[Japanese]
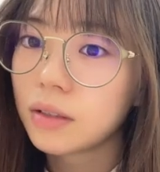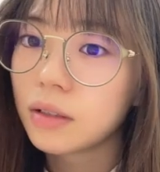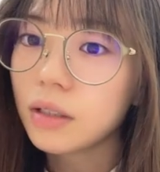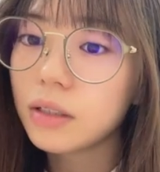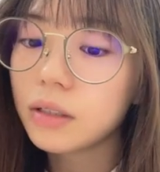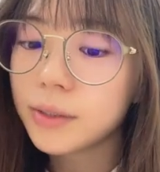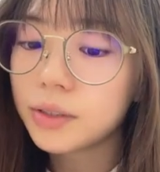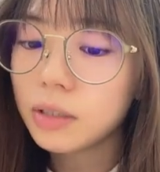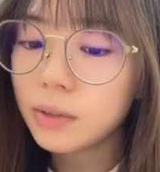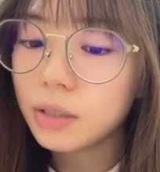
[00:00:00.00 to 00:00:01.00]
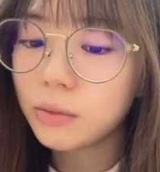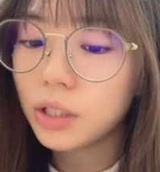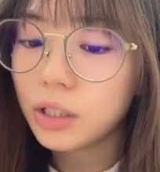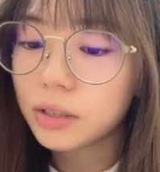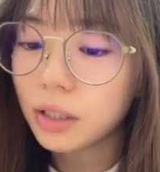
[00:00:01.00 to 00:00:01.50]
だって別に今でも
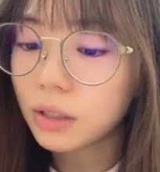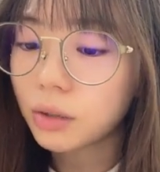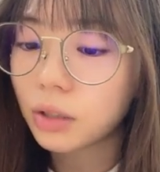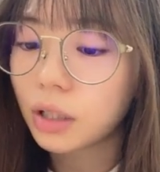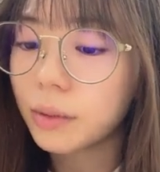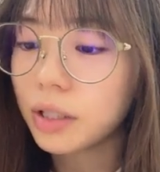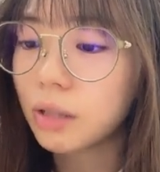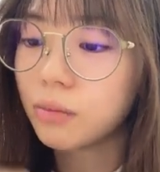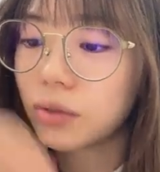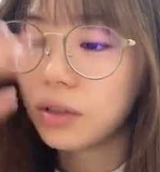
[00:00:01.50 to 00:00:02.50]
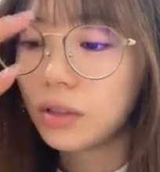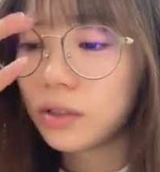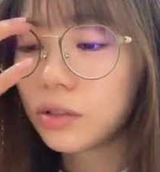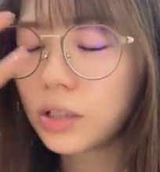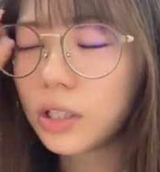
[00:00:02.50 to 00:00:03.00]
家でサラダとか食べないもん
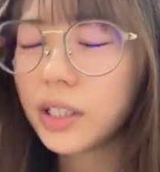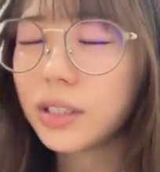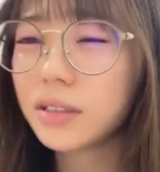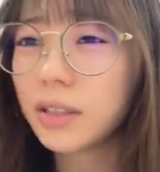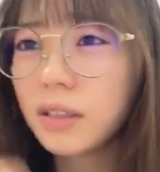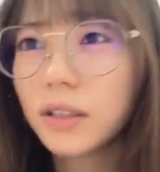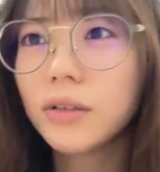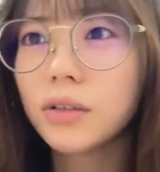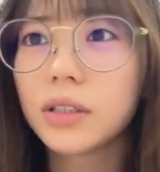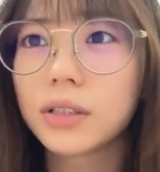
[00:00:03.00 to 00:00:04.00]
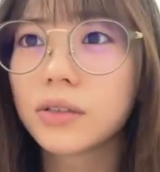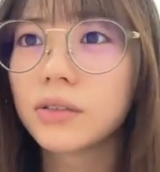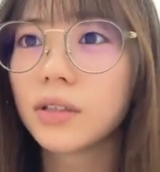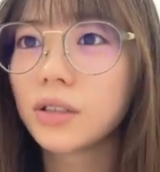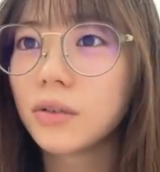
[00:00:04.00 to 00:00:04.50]
その野菜使った料理は作
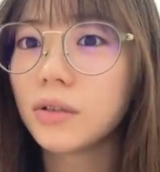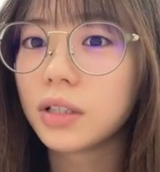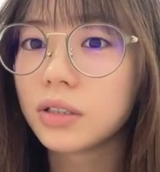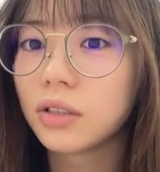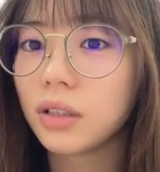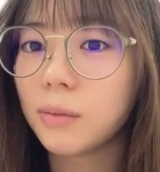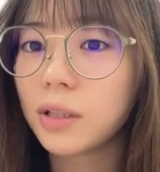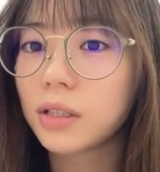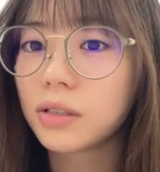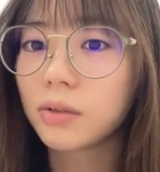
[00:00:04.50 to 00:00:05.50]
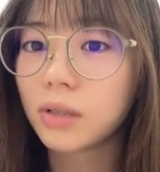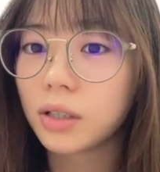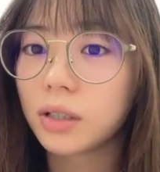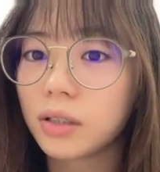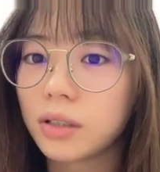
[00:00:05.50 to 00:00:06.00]
るけどスの煮浸しと
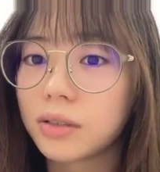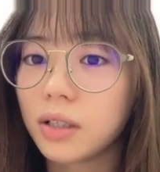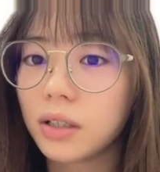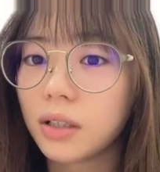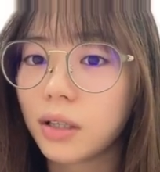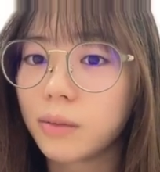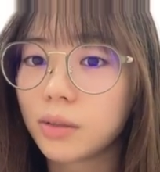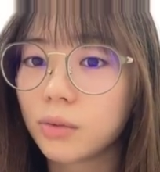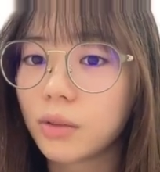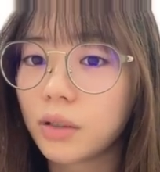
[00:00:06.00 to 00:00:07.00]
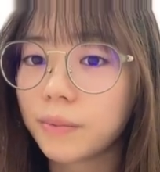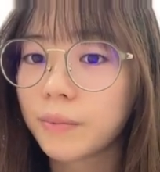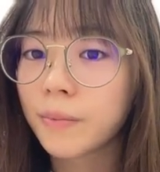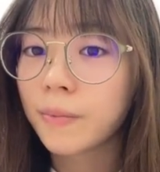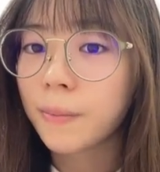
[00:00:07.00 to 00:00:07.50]
かナス焼いて食べるとか
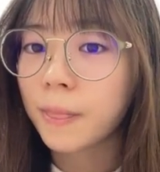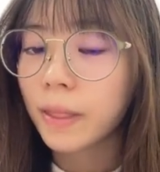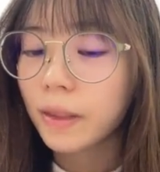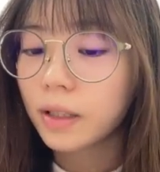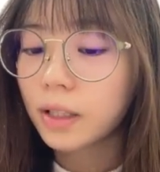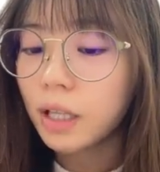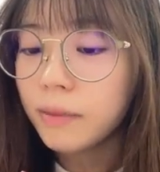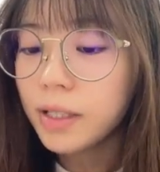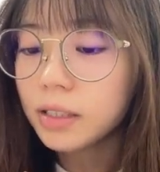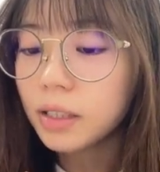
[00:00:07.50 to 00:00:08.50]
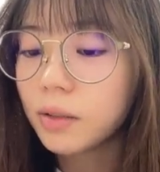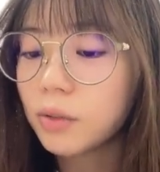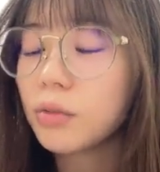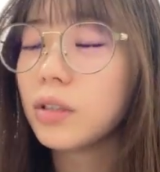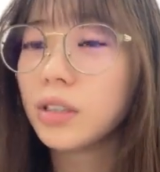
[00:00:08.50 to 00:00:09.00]
ただ生野菜は
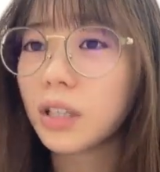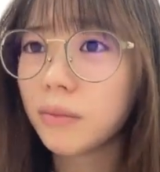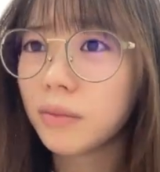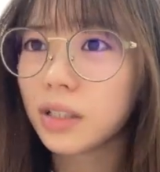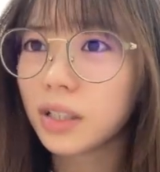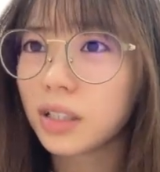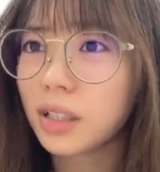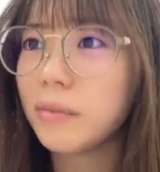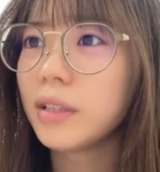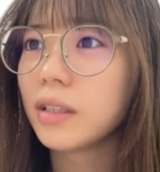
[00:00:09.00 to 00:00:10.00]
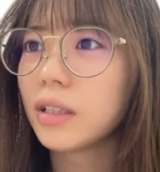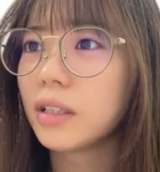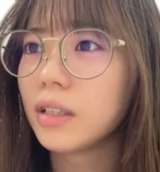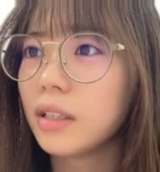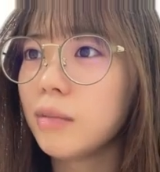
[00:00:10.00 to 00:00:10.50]
特にあんまダメだね
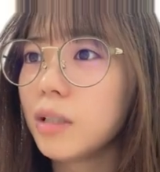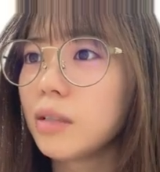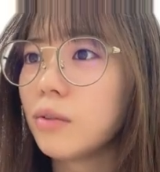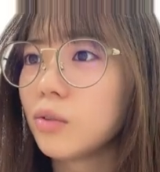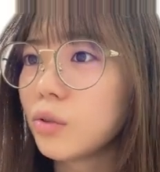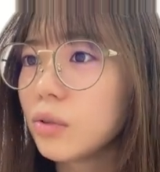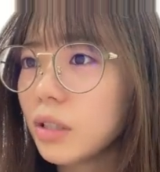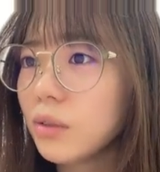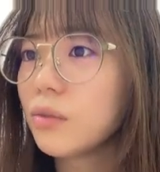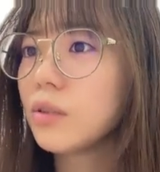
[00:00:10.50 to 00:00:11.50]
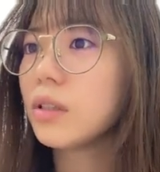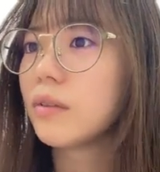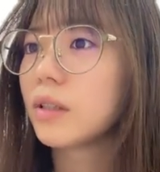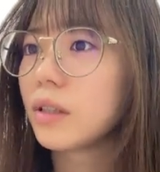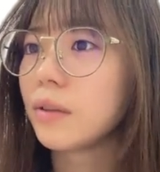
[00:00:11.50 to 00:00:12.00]
今でもそんなに得意で
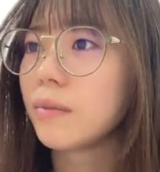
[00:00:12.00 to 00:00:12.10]
はない